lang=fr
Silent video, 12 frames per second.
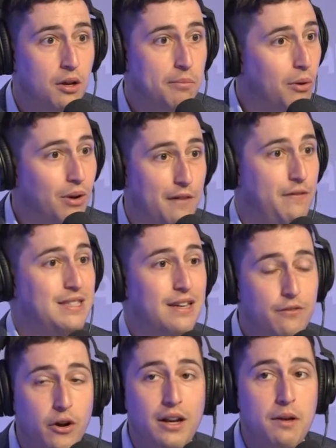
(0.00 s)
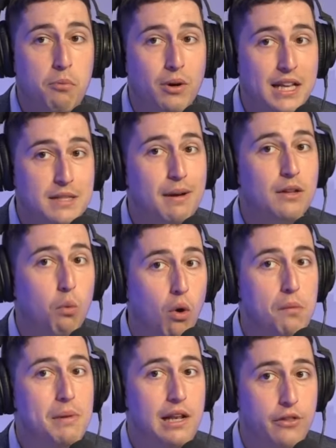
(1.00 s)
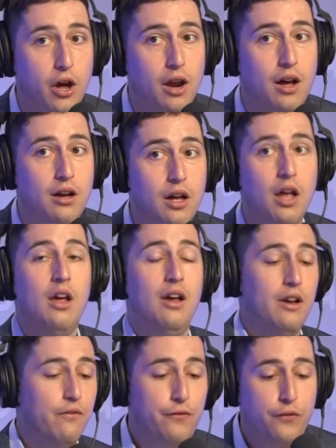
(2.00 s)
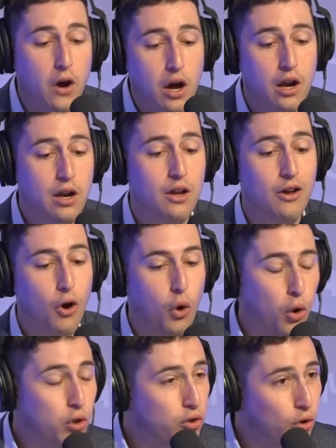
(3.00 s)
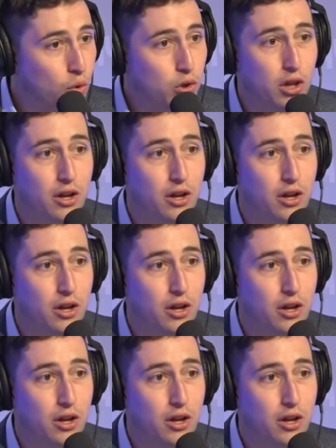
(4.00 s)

Puis on la faisait voler pour quasiment 3000 dollars. Vol, auto de